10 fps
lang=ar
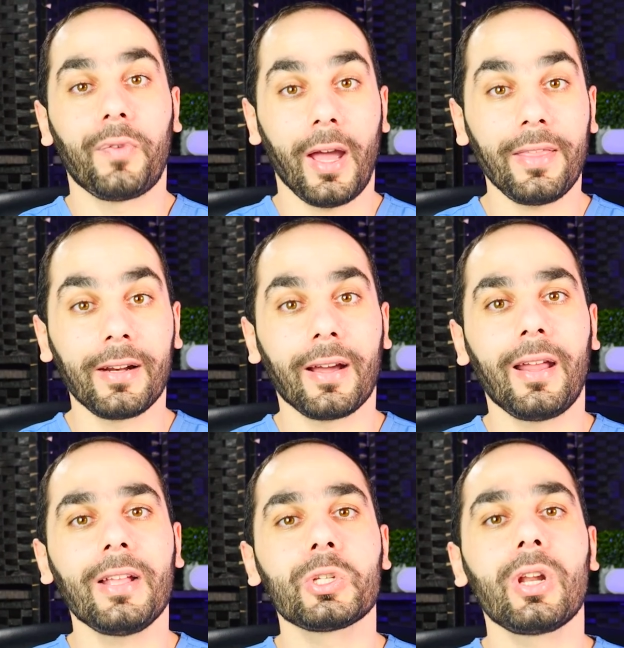في هذا
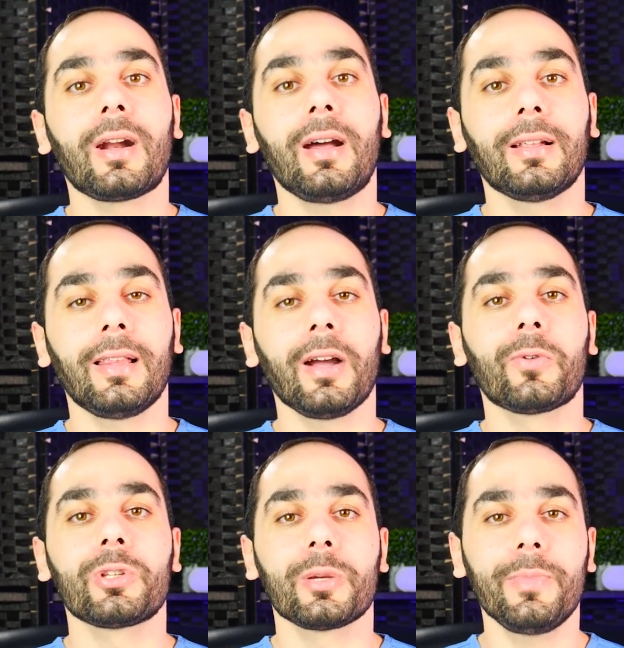القناة إن شاء المقابلة راح
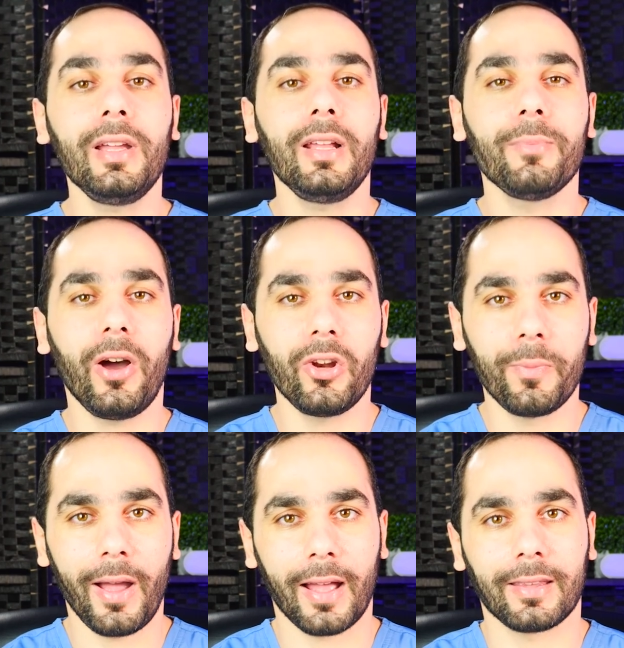تلاقوا جميع
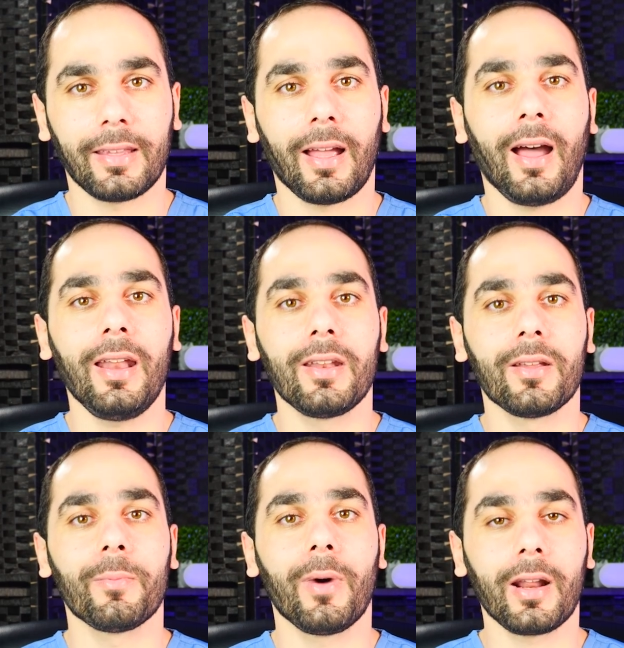المعلومات
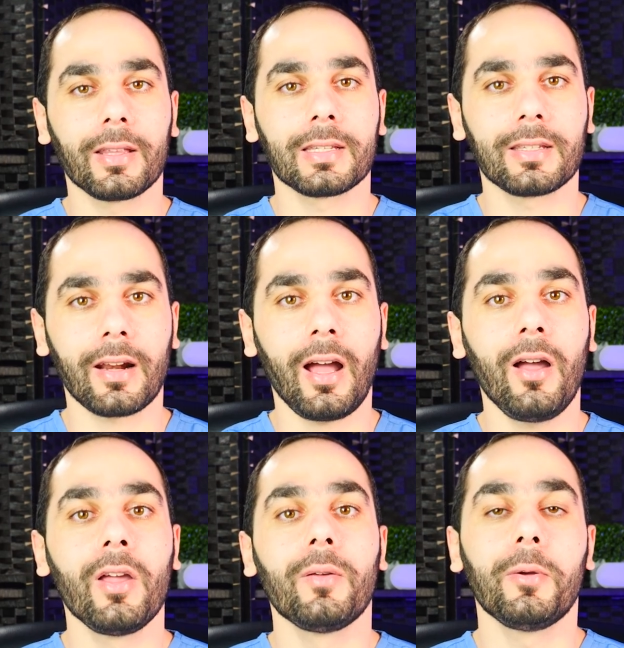عن مرض
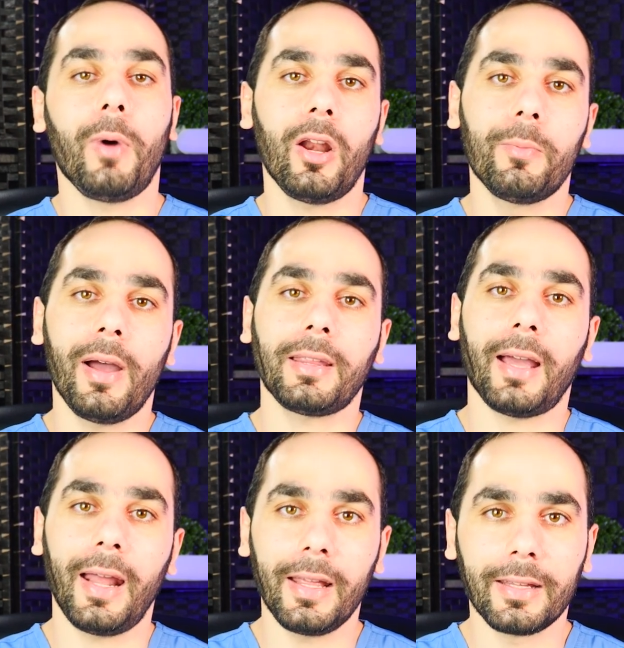الصرع بمعلومات
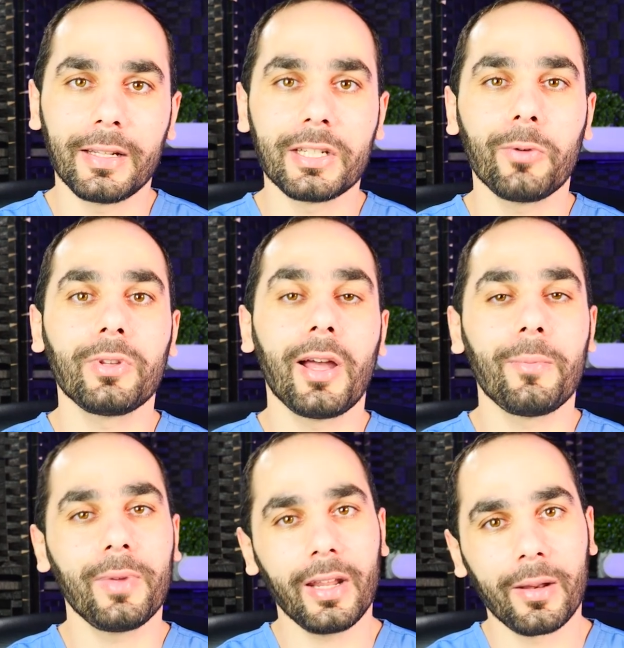عالية الجودة
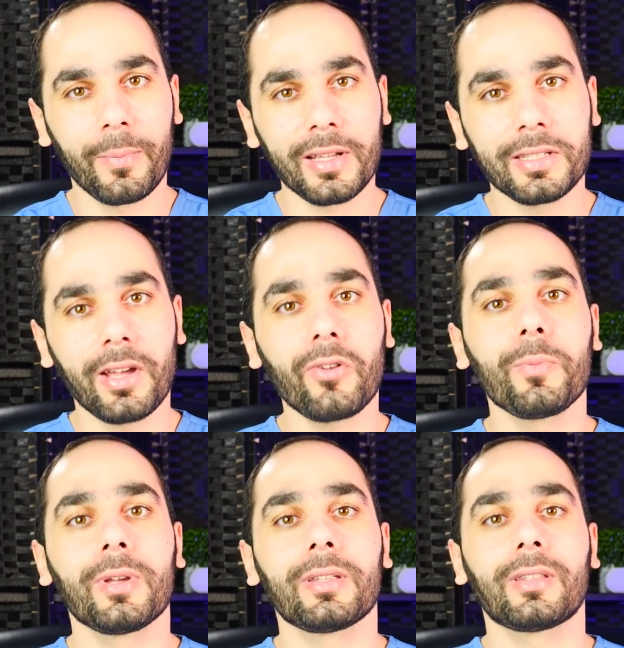من المصدر
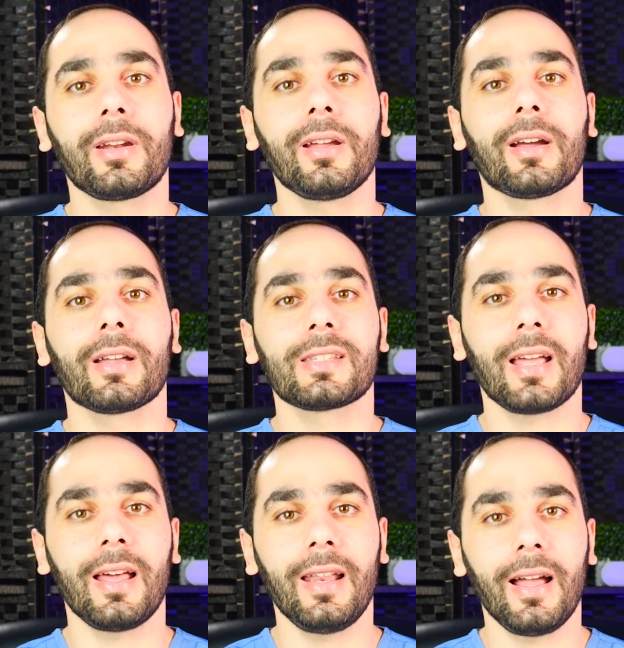وبطريقة
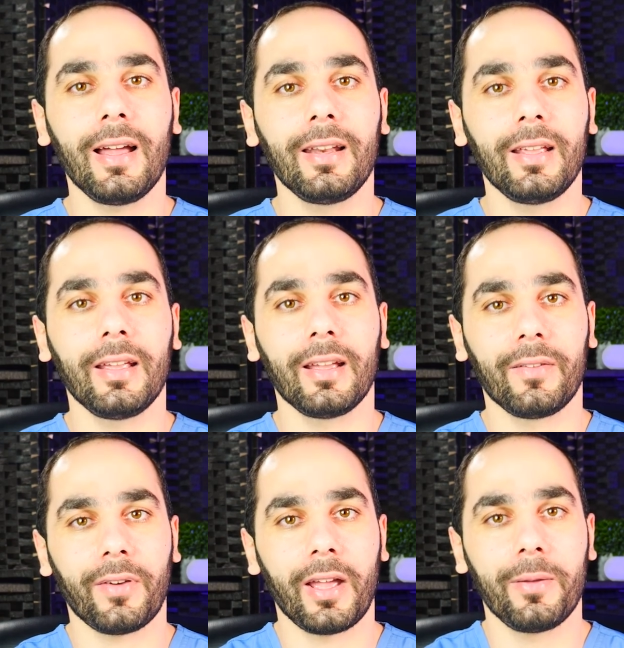سهلة
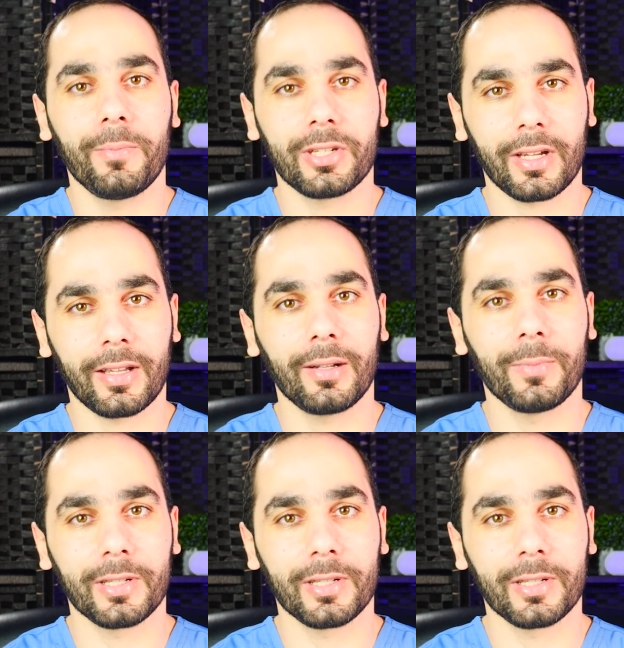للفهم بشكل